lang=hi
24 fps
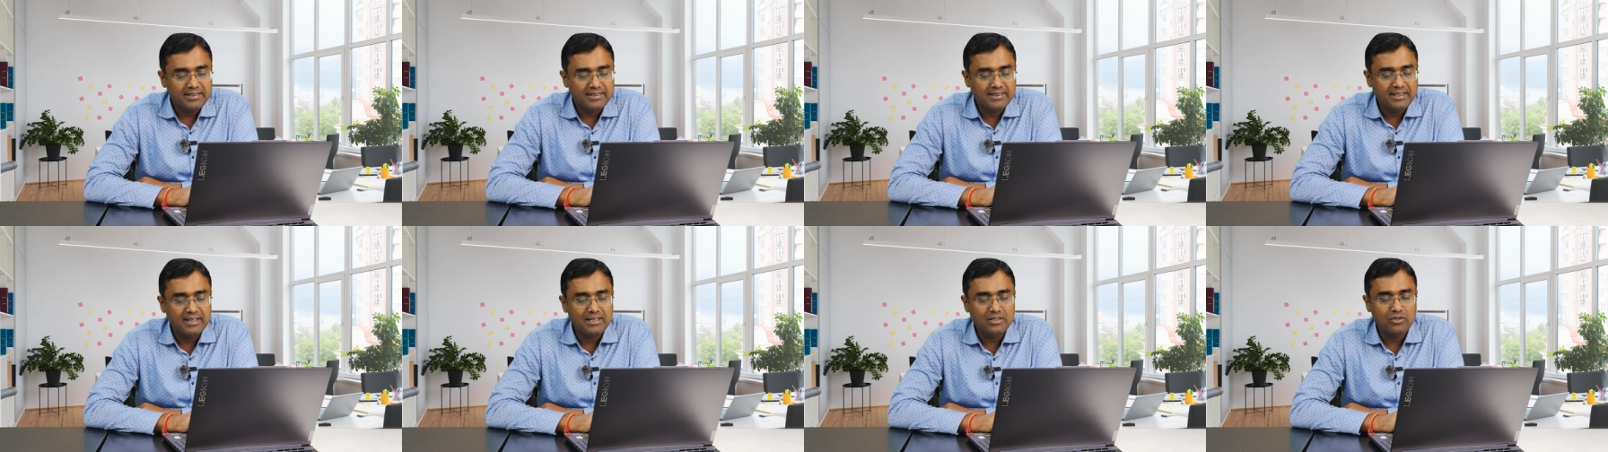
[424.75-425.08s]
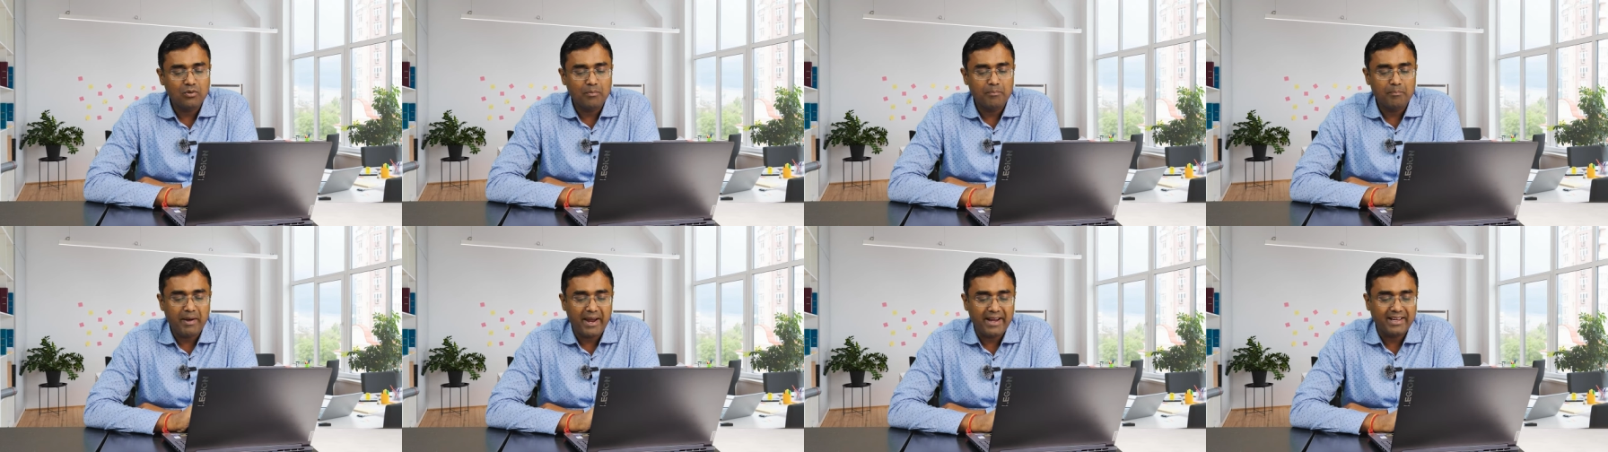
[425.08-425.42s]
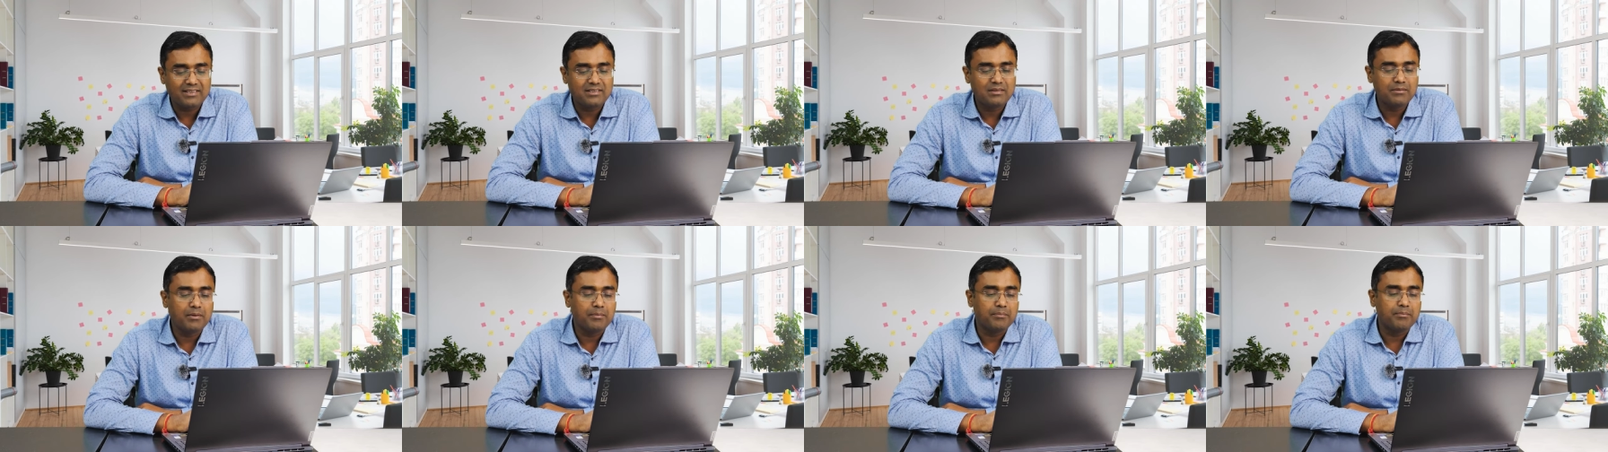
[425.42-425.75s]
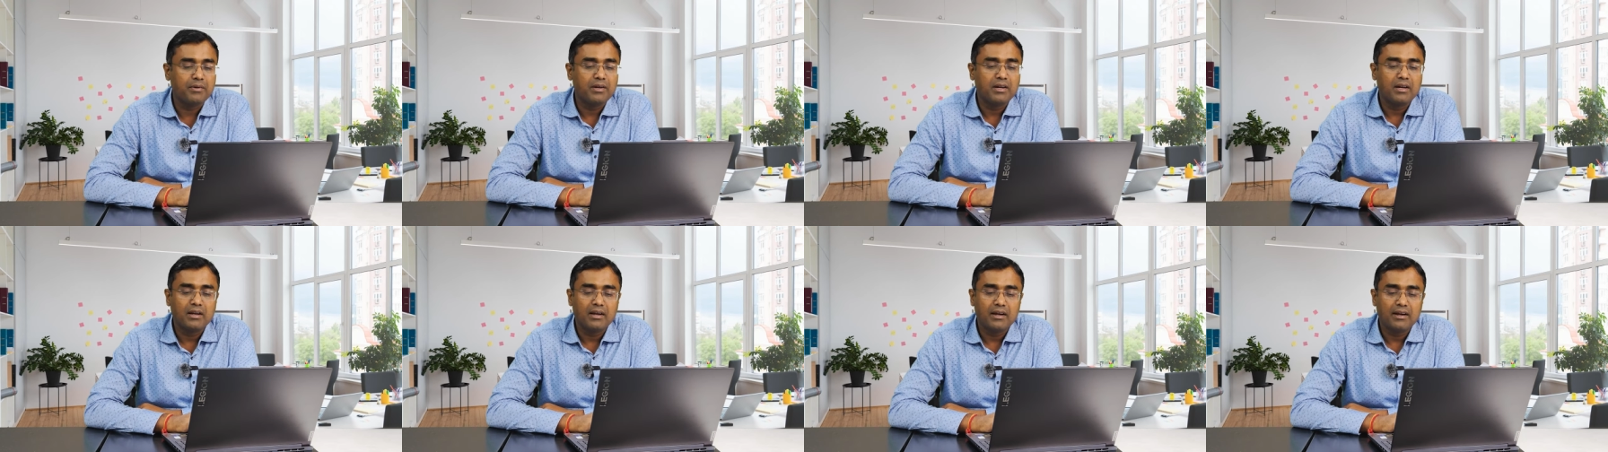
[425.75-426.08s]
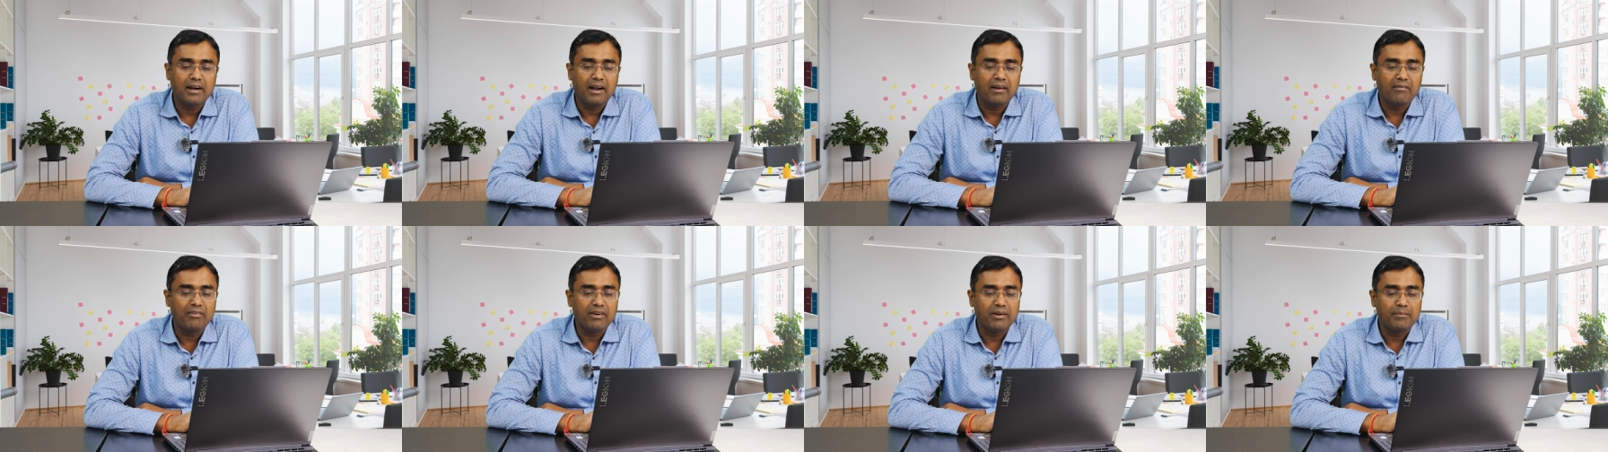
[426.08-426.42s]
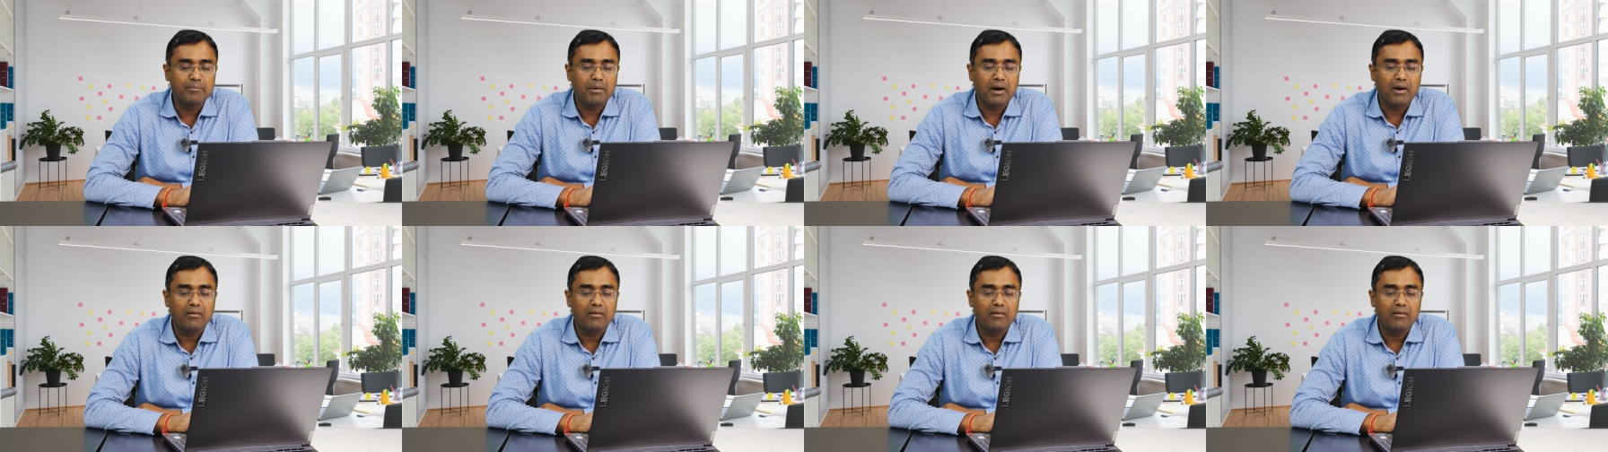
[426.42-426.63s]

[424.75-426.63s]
इसकी जो मैक्सिमम ग्राफिक